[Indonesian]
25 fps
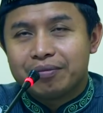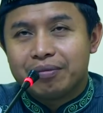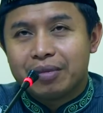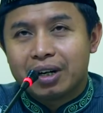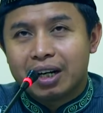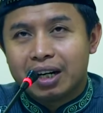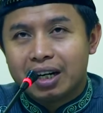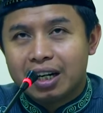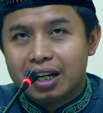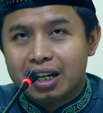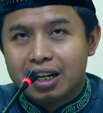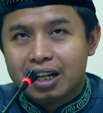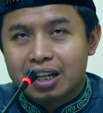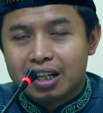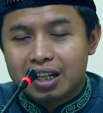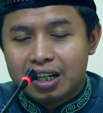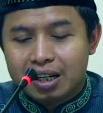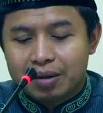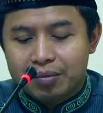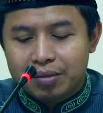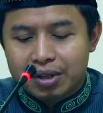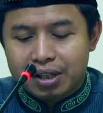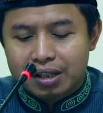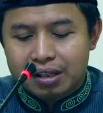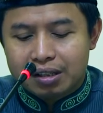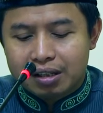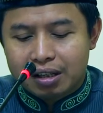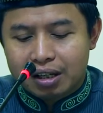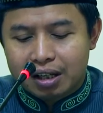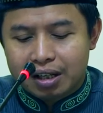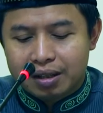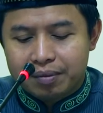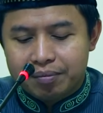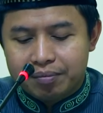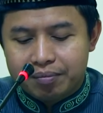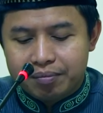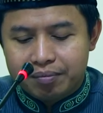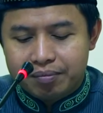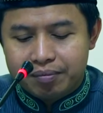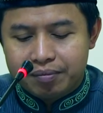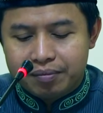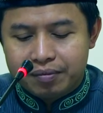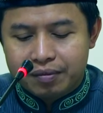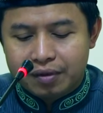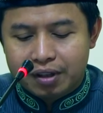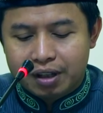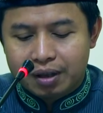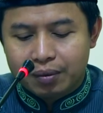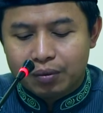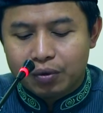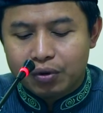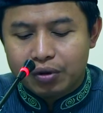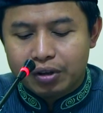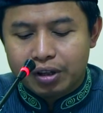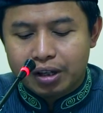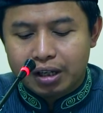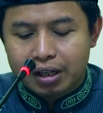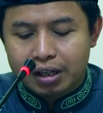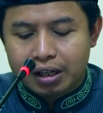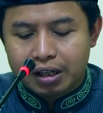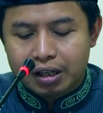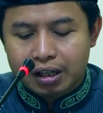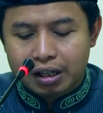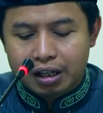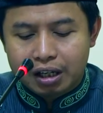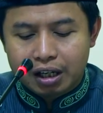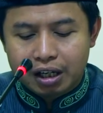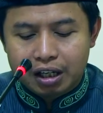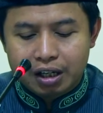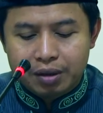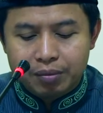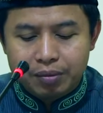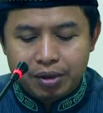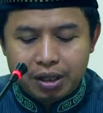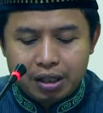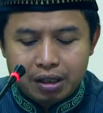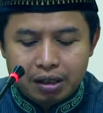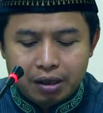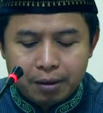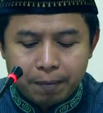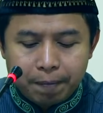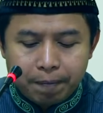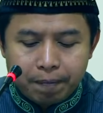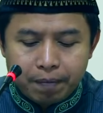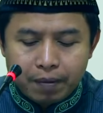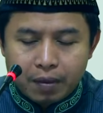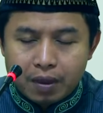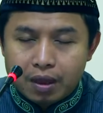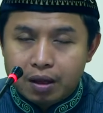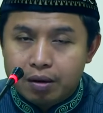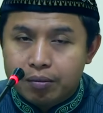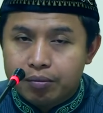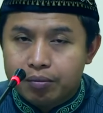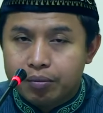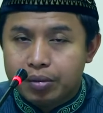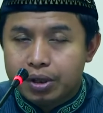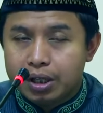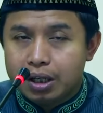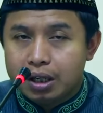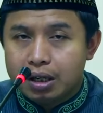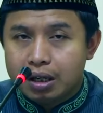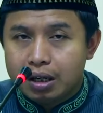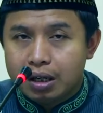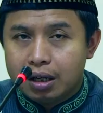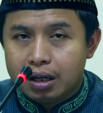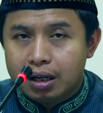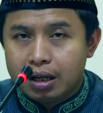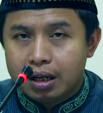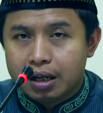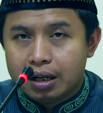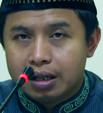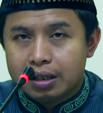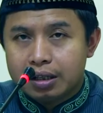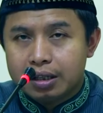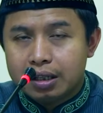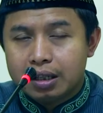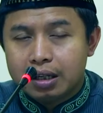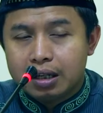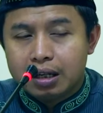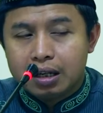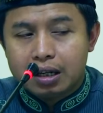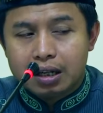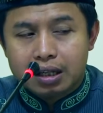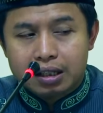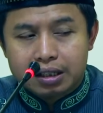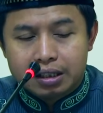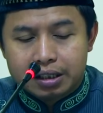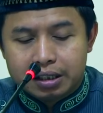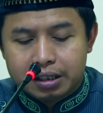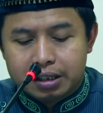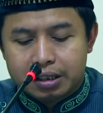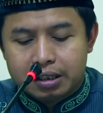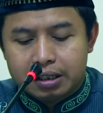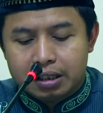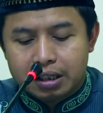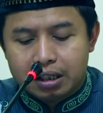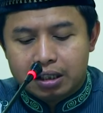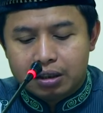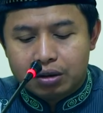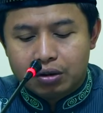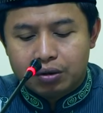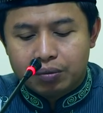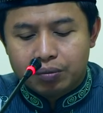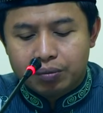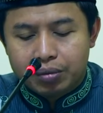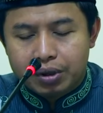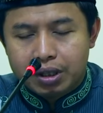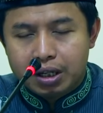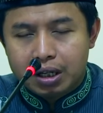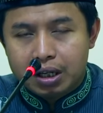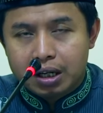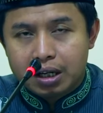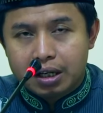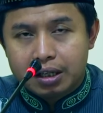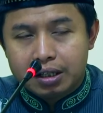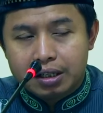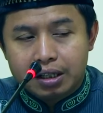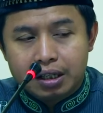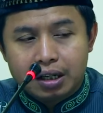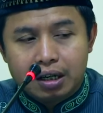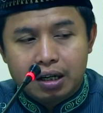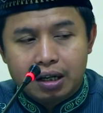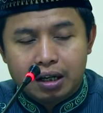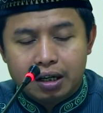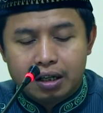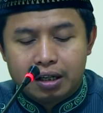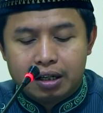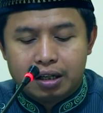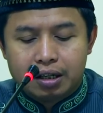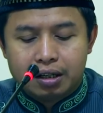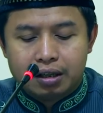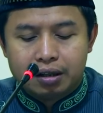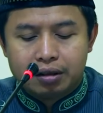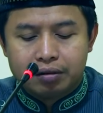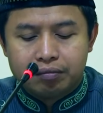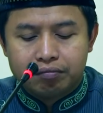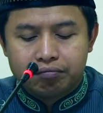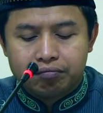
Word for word: Mengenal agama Islam kemudian ada kalimat bil adillati atau bil adillah